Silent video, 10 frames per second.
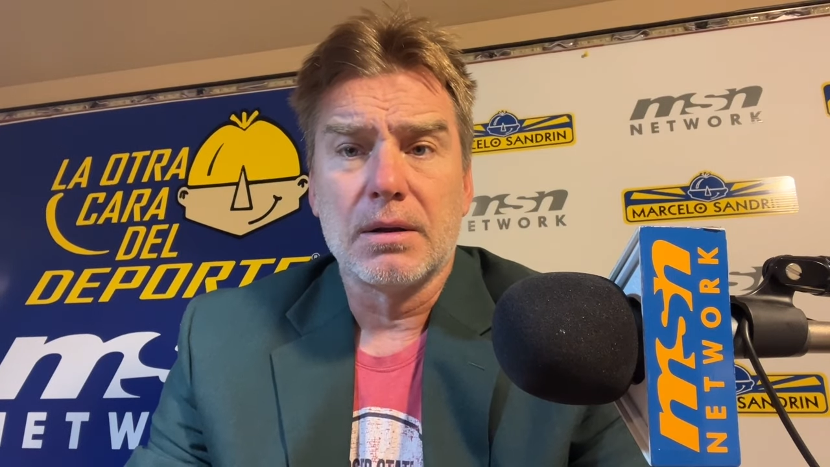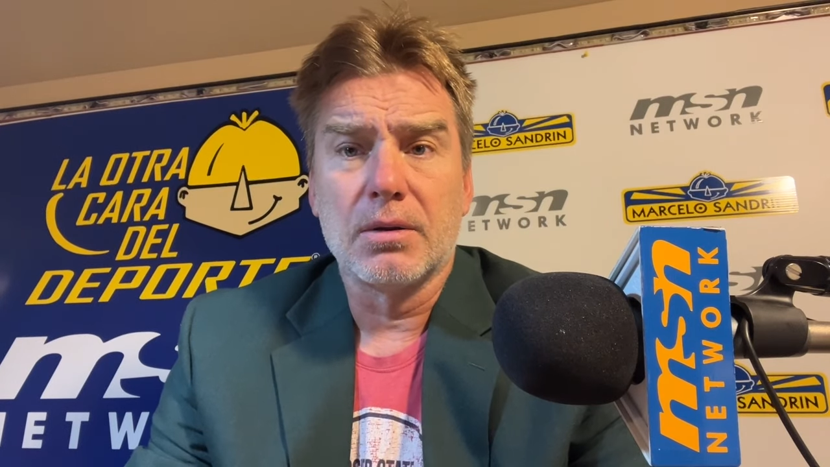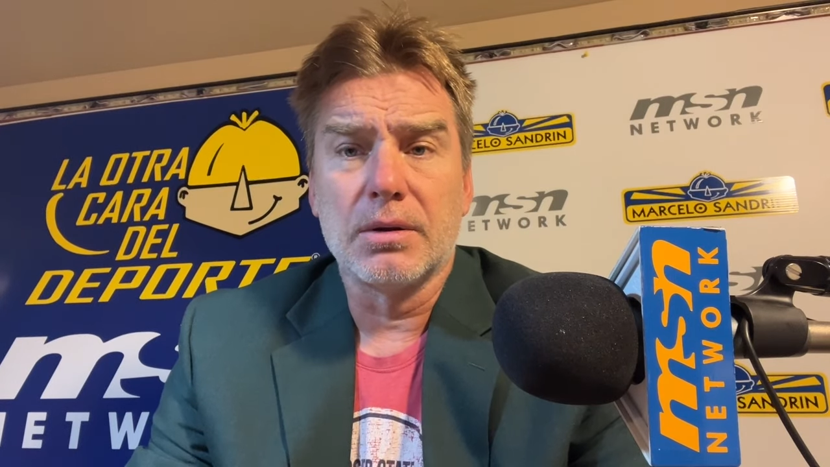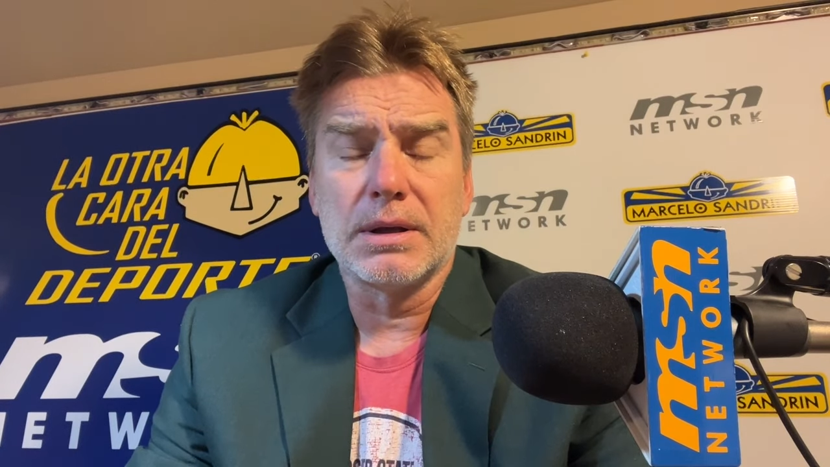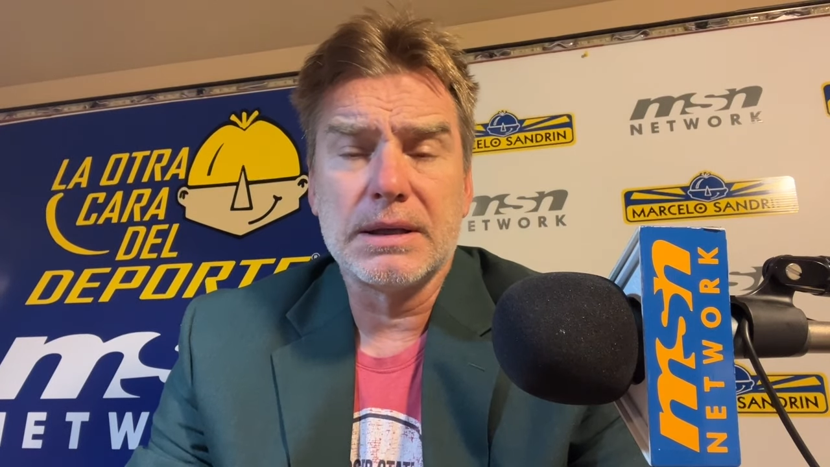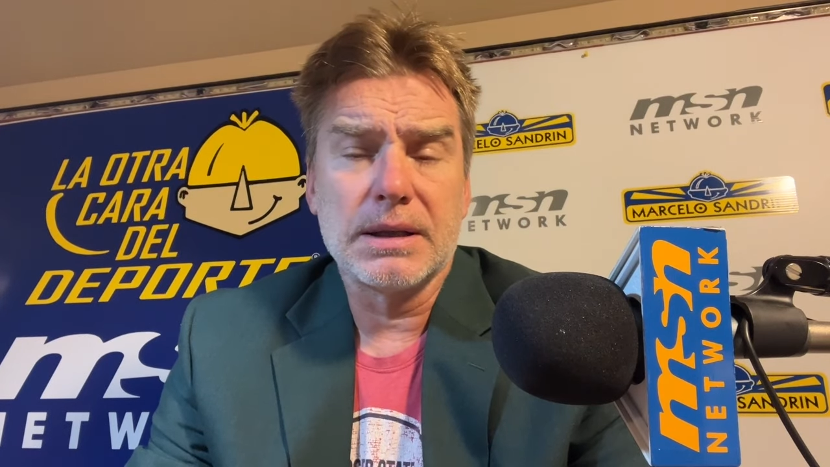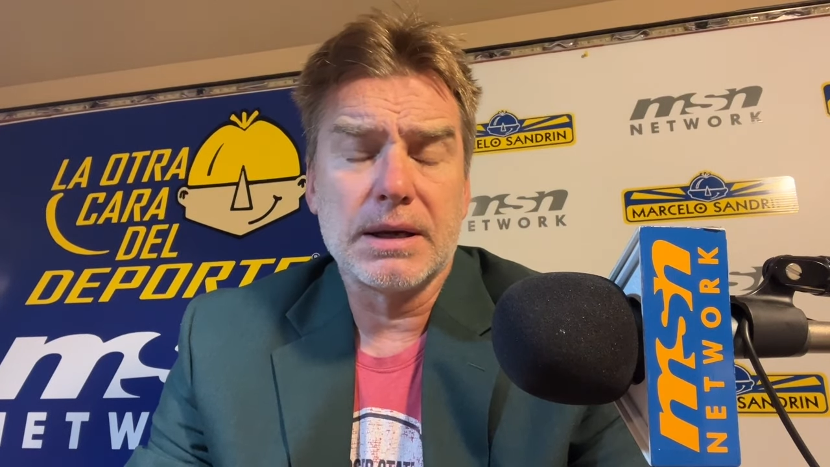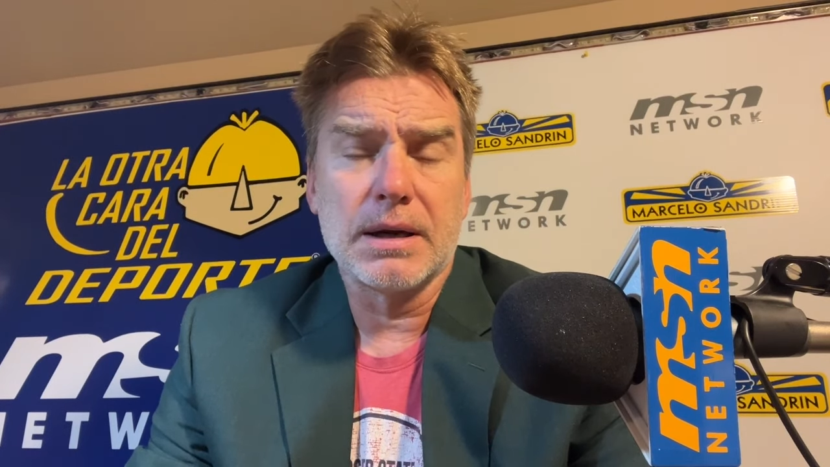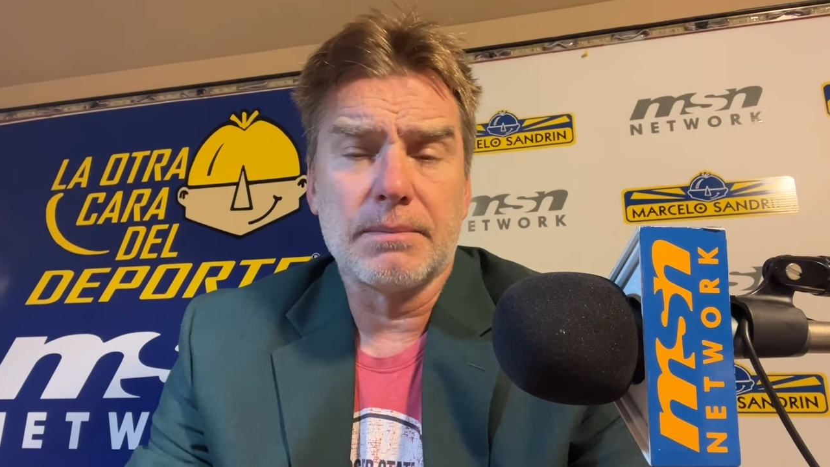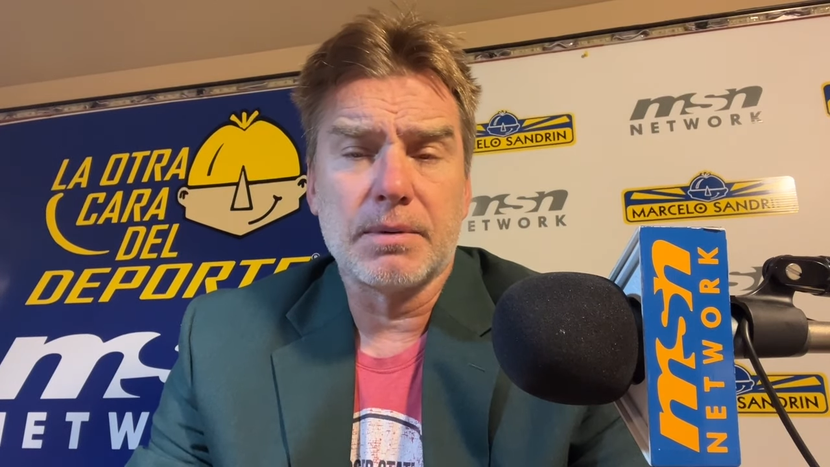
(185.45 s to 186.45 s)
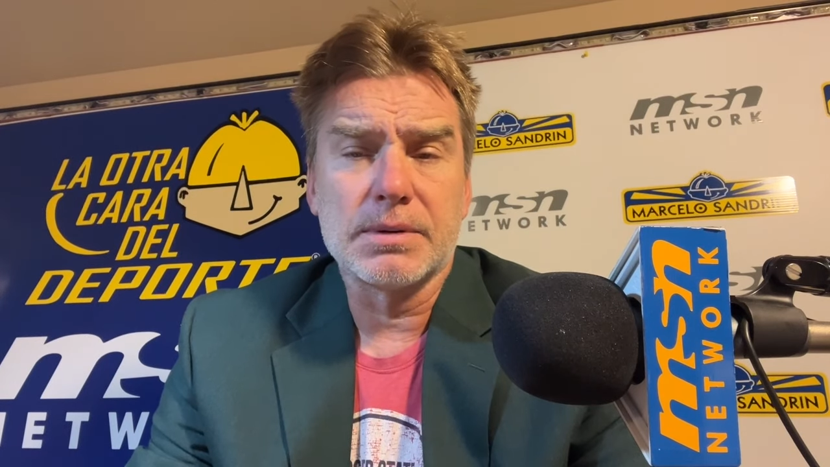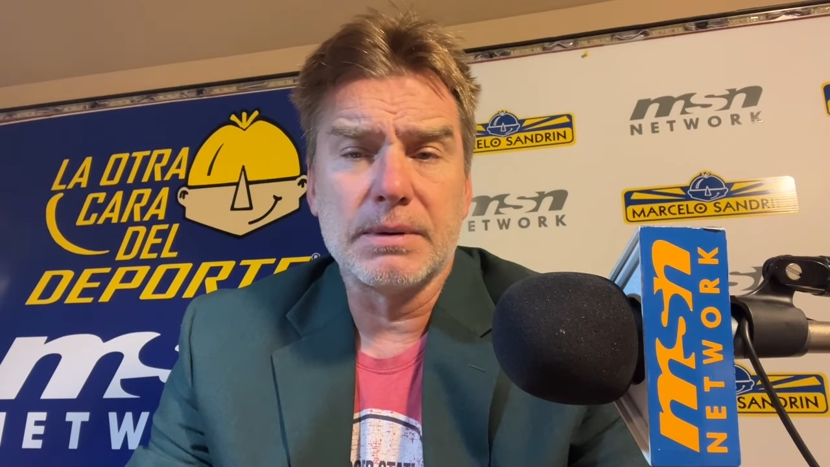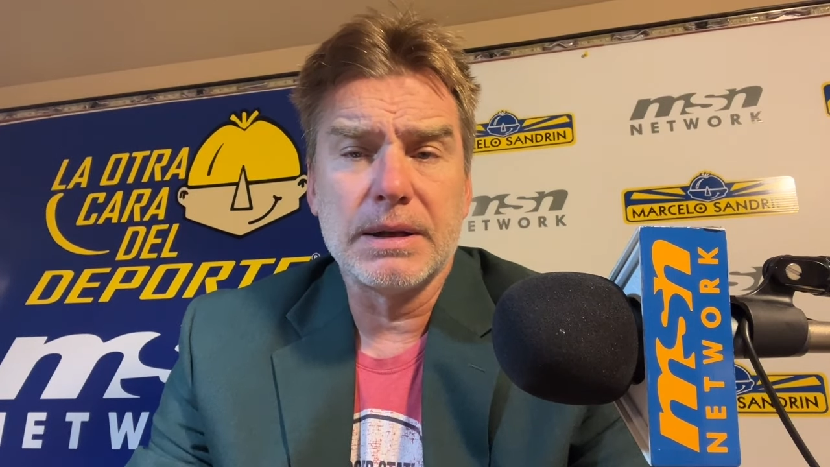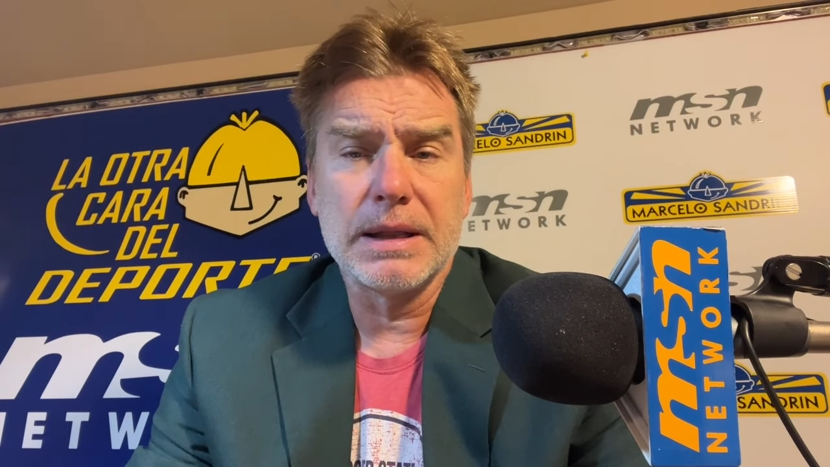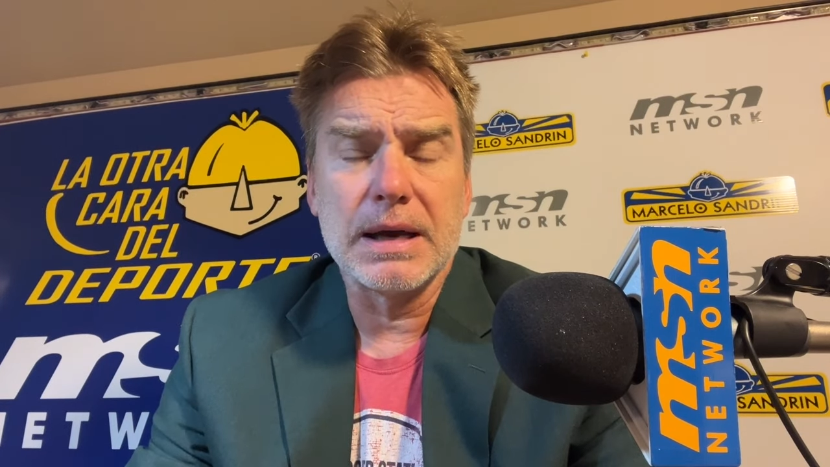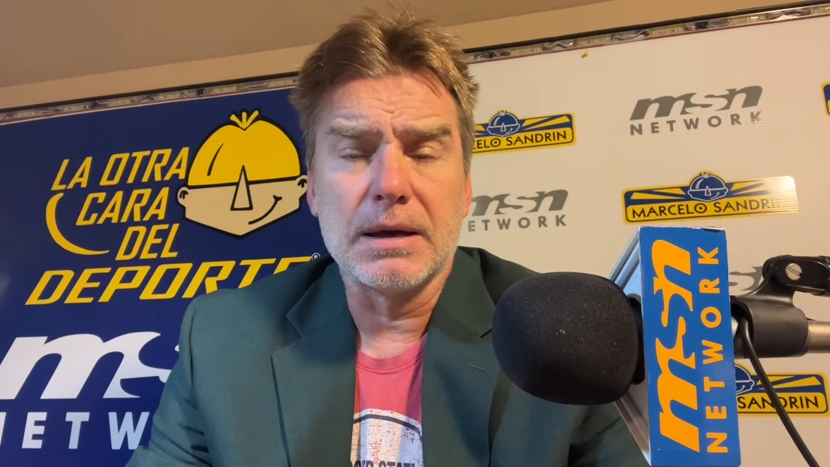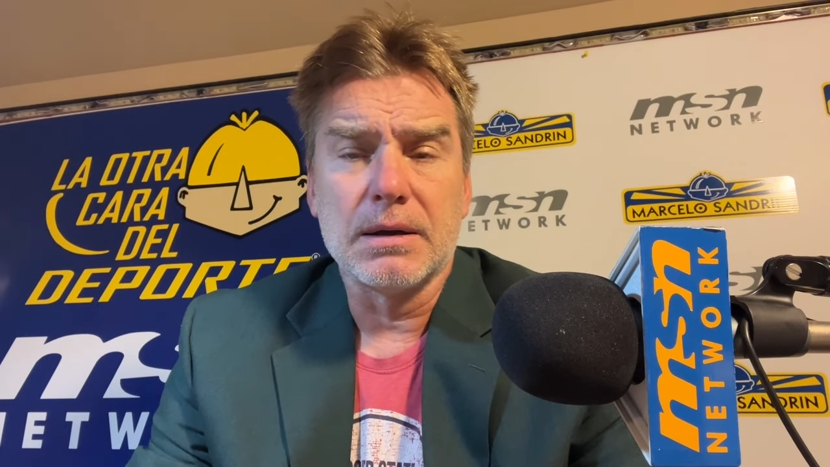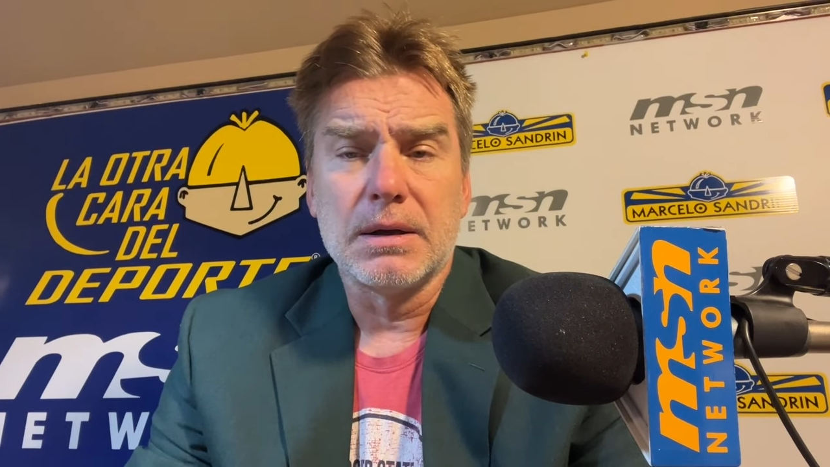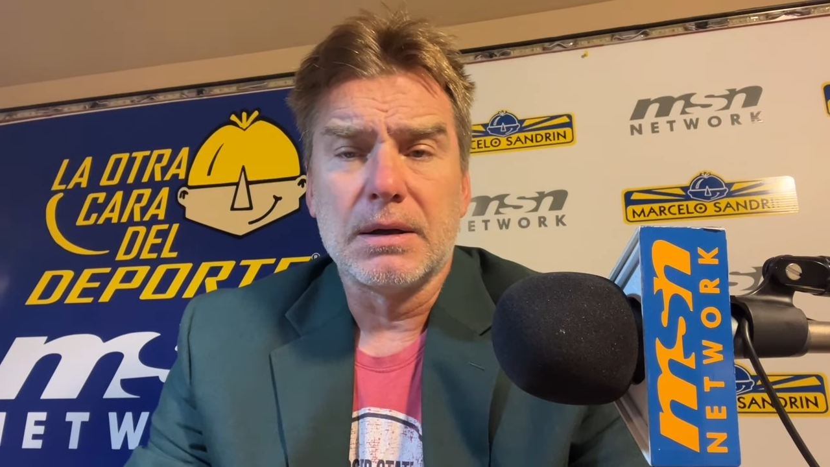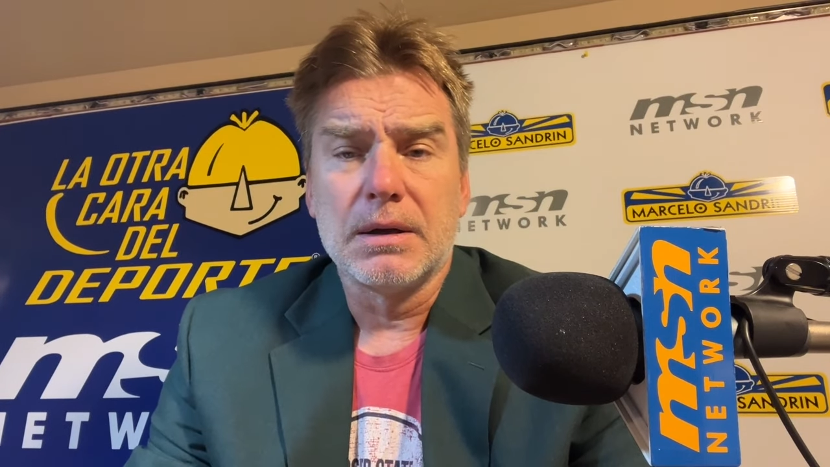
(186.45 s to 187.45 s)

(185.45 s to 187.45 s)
donde sí tiene la posibilidad,